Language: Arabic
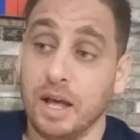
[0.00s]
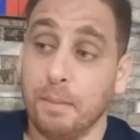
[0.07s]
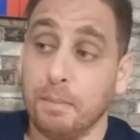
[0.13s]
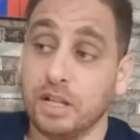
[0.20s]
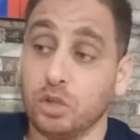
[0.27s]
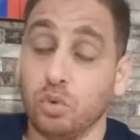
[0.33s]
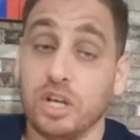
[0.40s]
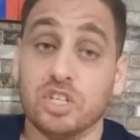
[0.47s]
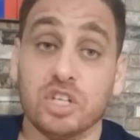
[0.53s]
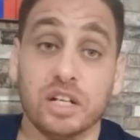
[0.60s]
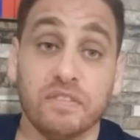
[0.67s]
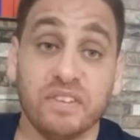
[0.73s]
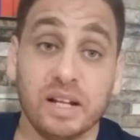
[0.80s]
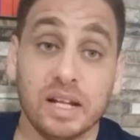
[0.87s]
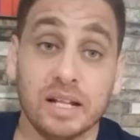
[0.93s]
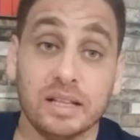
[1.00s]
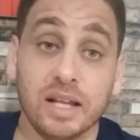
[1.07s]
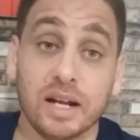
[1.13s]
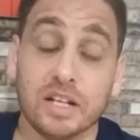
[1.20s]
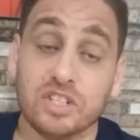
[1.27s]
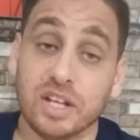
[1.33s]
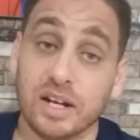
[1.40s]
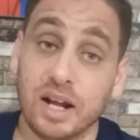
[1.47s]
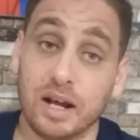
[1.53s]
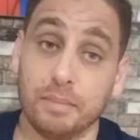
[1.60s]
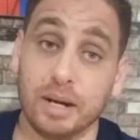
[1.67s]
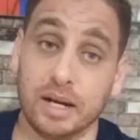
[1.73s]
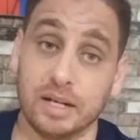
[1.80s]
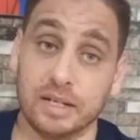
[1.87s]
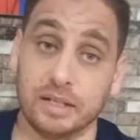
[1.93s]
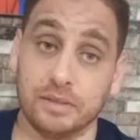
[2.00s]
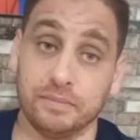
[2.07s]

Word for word: متواجد في الدرجه الرابعه راه